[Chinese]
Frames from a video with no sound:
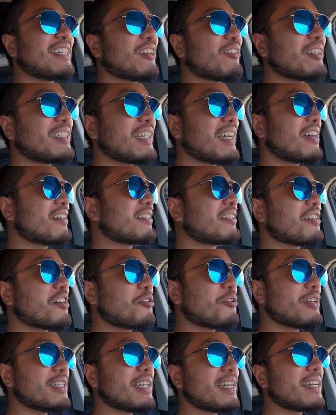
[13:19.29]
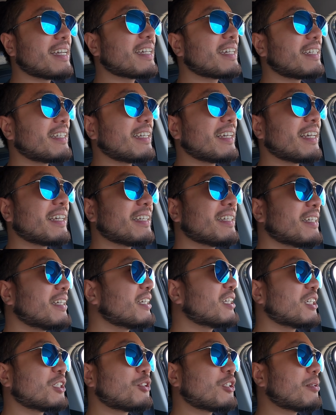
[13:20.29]
我想德国人肯定
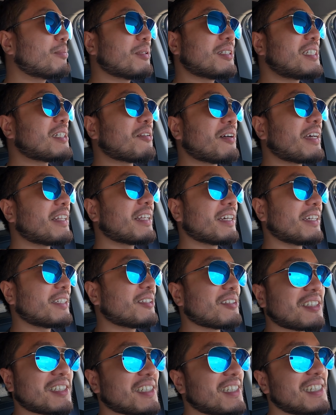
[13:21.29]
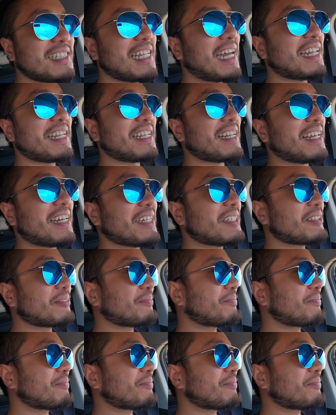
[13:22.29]
最不喜欢的就是斯大林了，